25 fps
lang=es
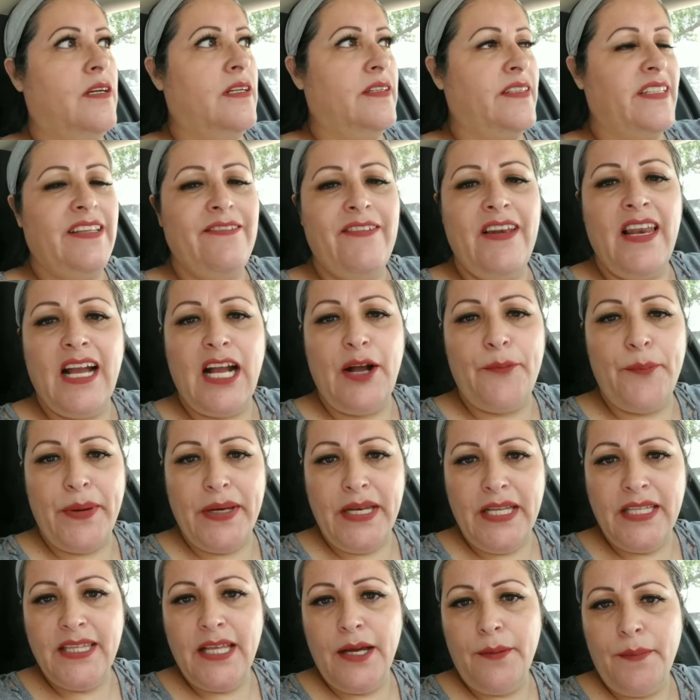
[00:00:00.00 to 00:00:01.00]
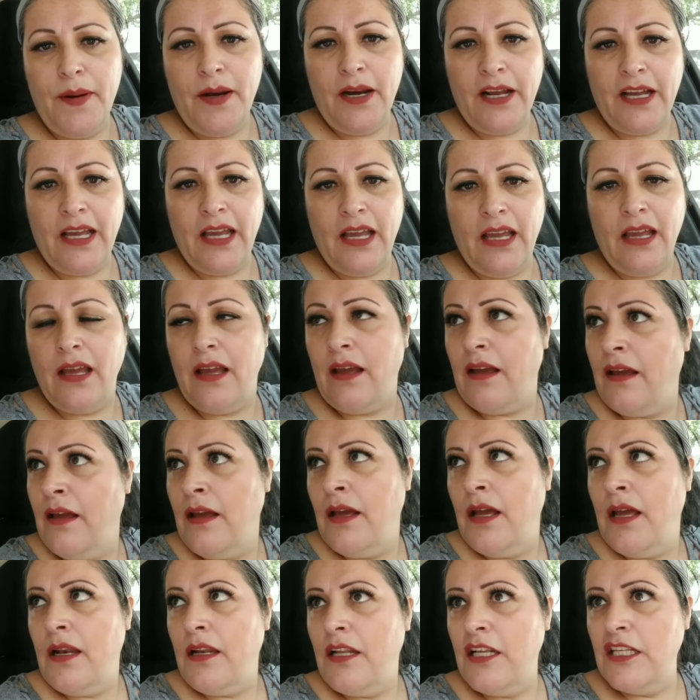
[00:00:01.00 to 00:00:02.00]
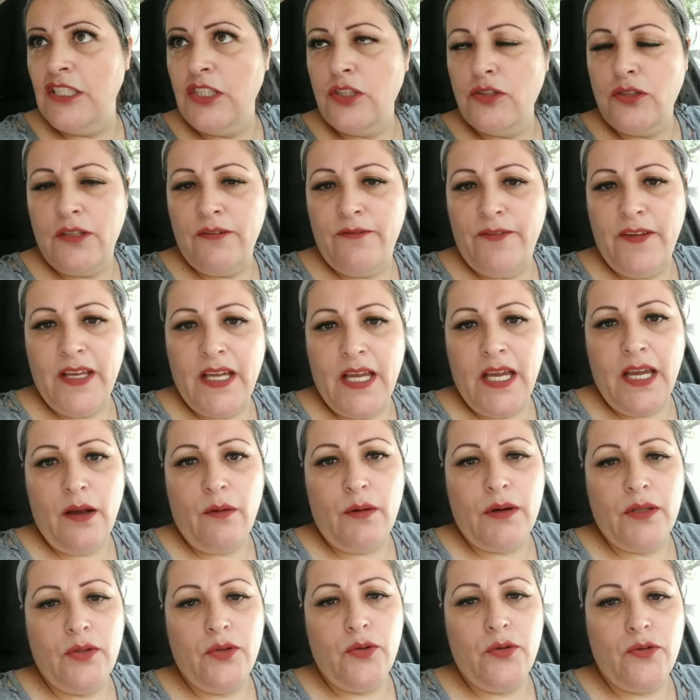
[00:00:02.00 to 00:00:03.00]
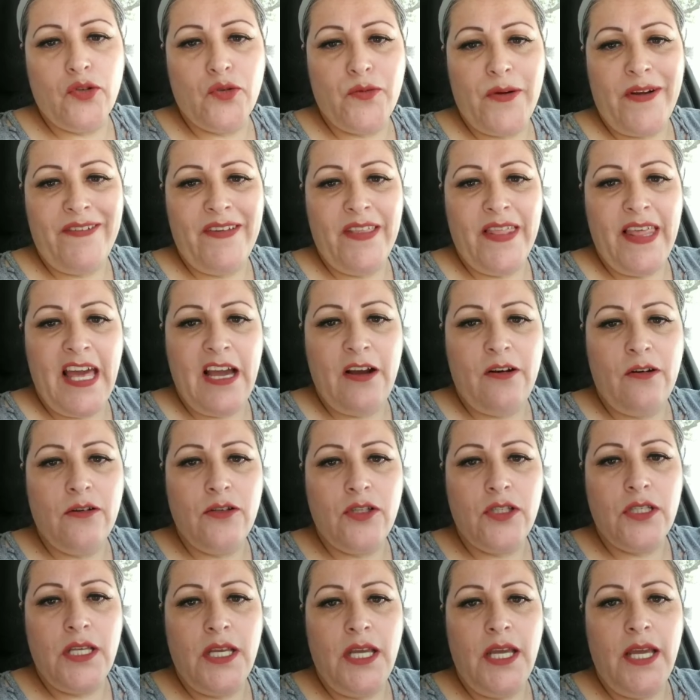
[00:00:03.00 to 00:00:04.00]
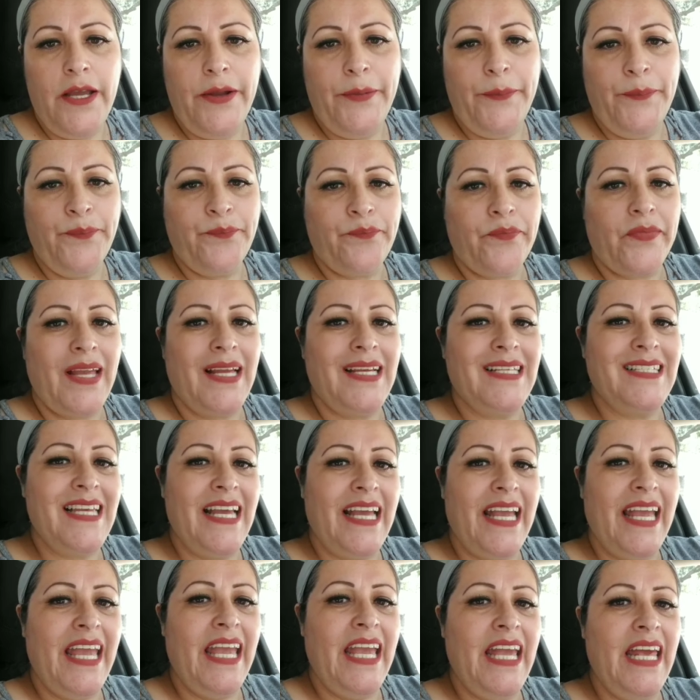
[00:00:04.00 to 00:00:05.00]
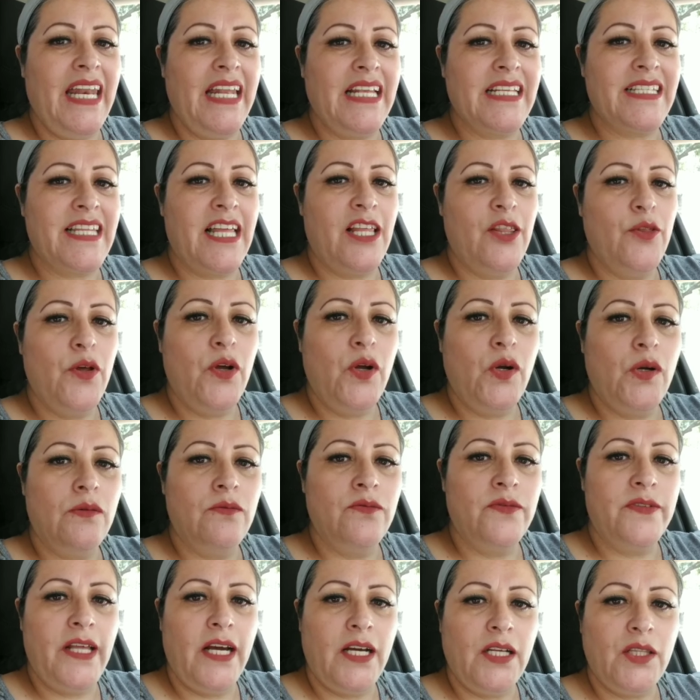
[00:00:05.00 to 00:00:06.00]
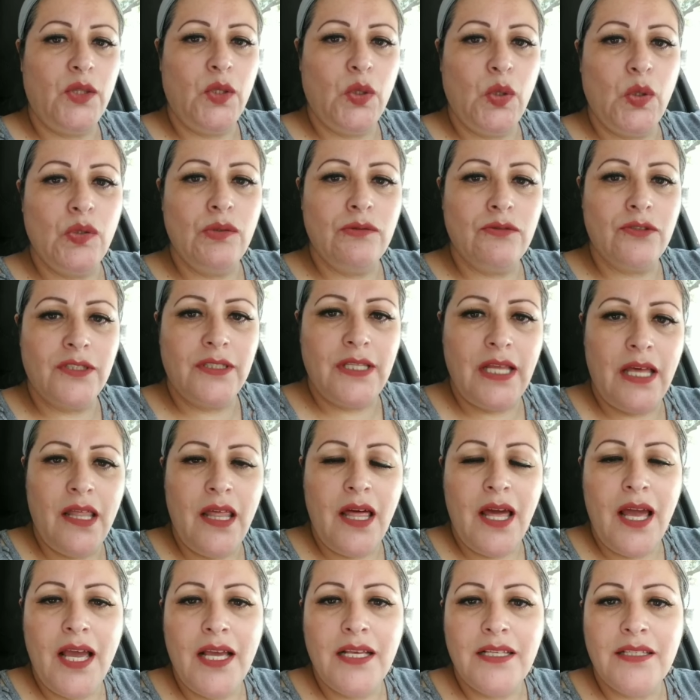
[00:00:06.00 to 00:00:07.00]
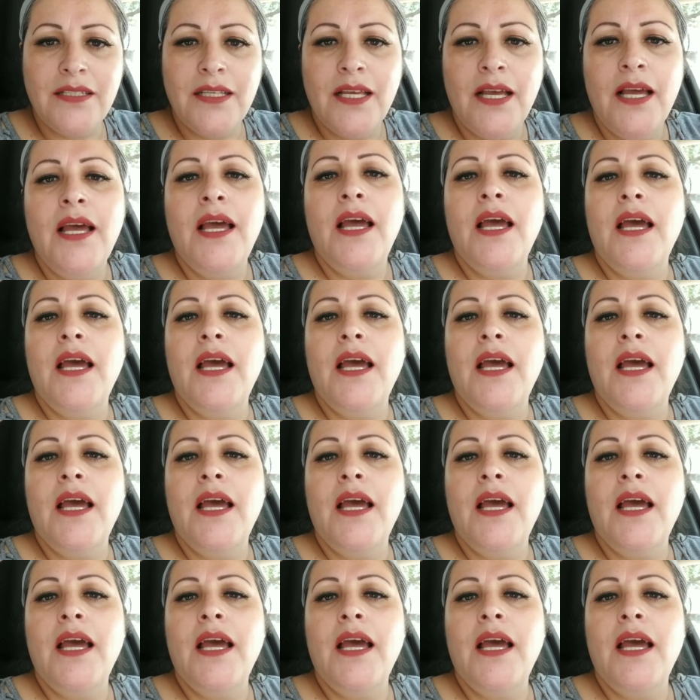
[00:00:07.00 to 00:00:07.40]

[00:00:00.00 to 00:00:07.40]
activen la campanita para que les notifique cuando yo suba vídeos y seguir estando en contacto con ustedes.